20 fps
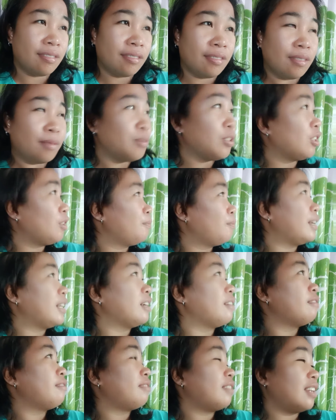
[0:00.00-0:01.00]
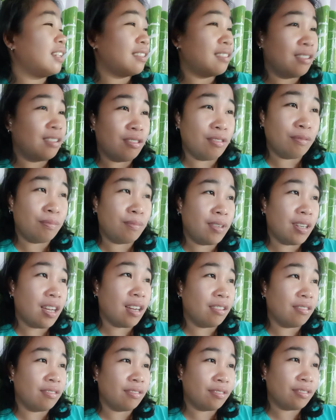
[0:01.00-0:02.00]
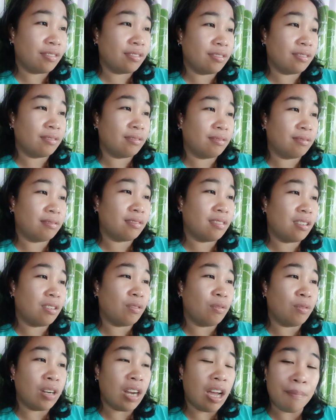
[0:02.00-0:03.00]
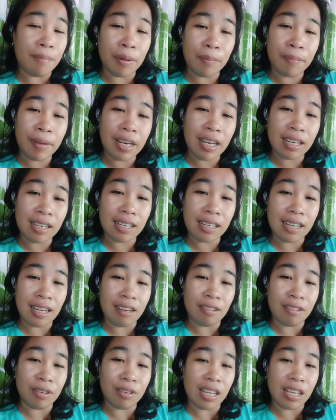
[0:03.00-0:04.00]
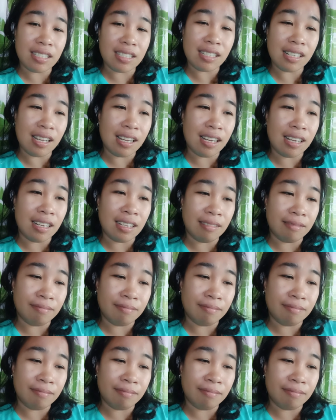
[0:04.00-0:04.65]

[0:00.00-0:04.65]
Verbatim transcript: muna ang bala faith hope love kung wala ang pagpalangga wala sang